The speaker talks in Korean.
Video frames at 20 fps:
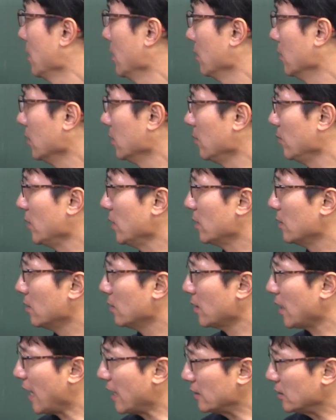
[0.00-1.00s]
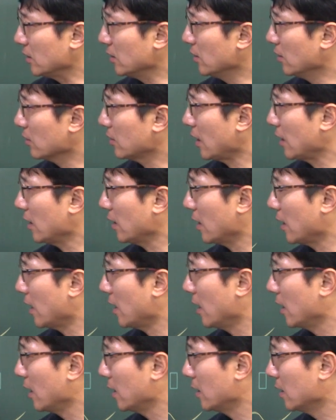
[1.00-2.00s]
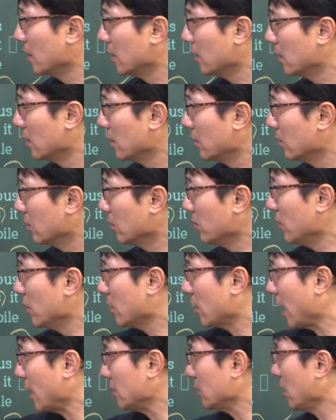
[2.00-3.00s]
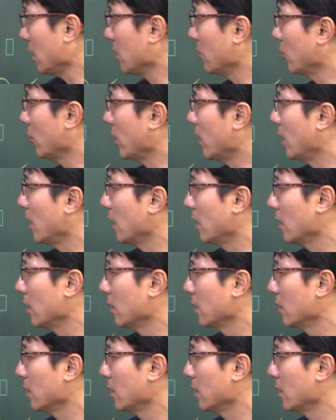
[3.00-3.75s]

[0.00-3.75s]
의미를 가진 것 하니까 의미를 가지다가 뭐야?